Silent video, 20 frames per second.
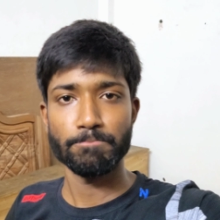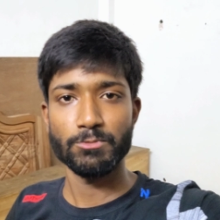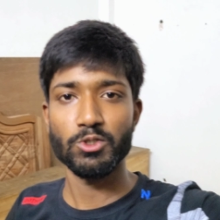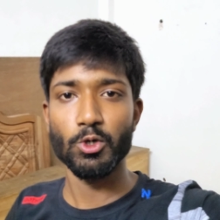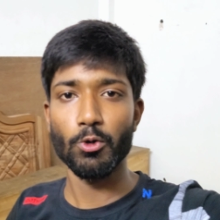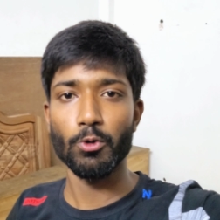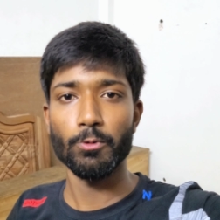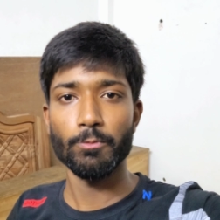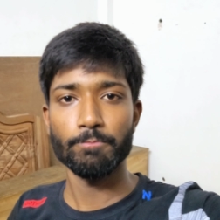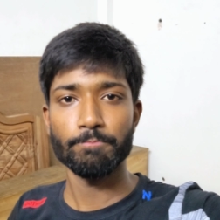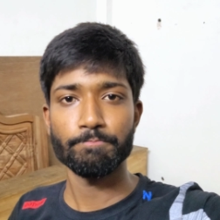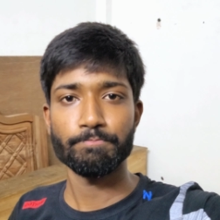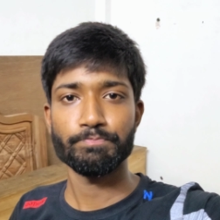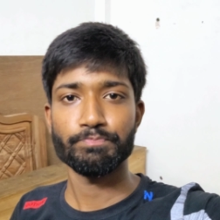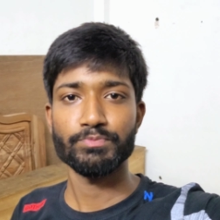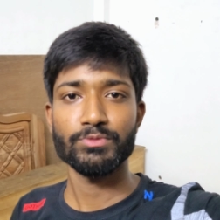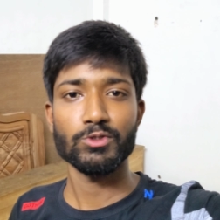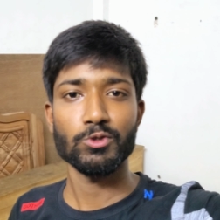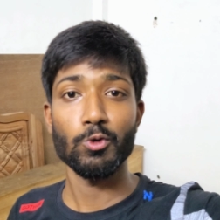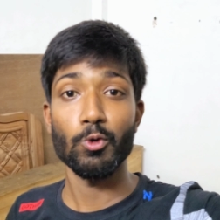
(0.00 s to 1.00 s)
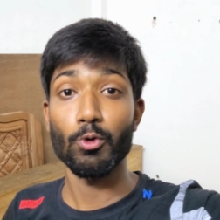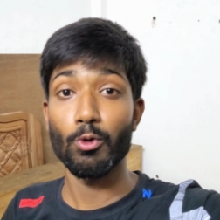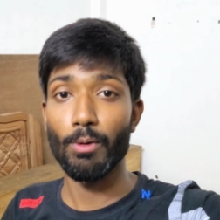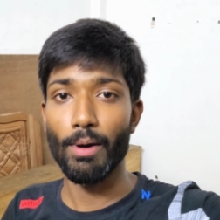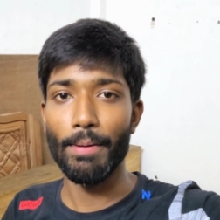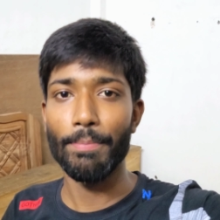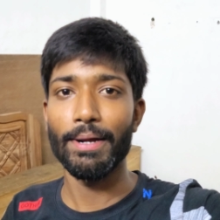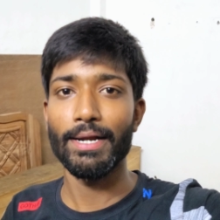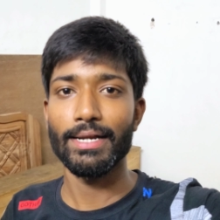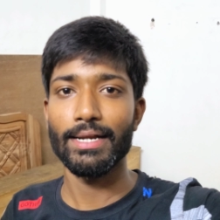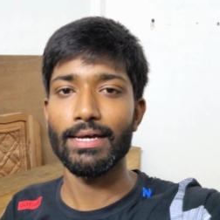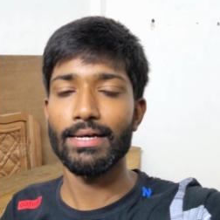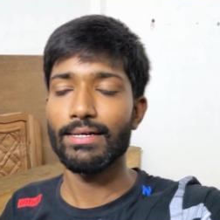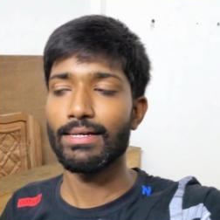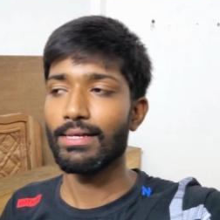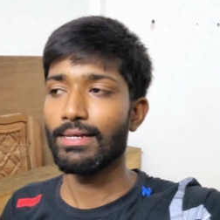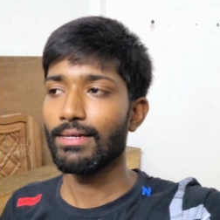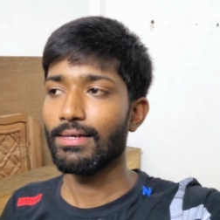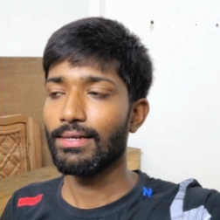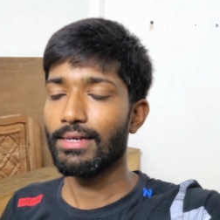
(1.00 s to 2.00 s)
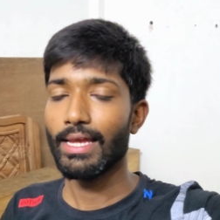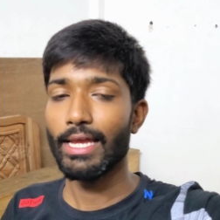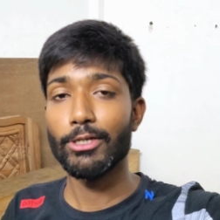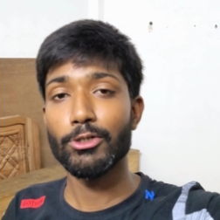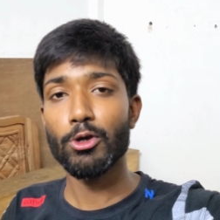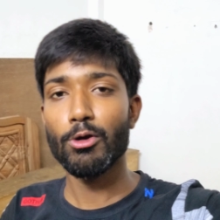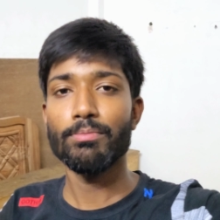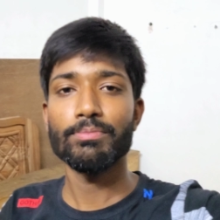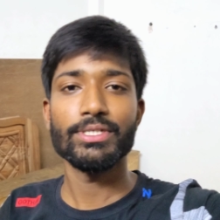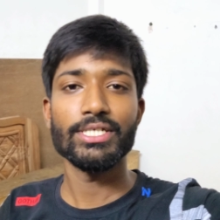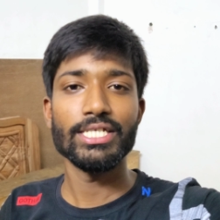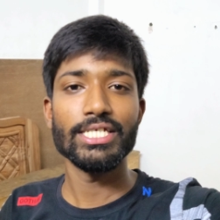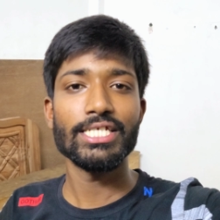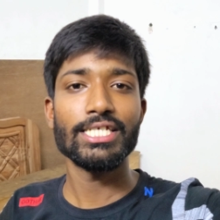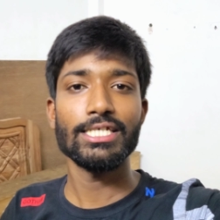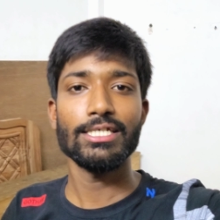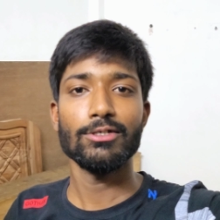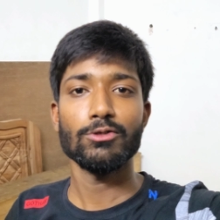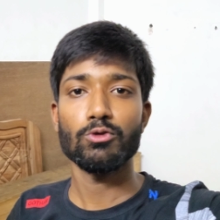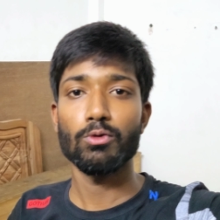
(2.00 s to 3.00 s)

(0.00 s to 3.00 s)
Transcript: চলো কোনো ব্যাপার না এইসব জিনিসই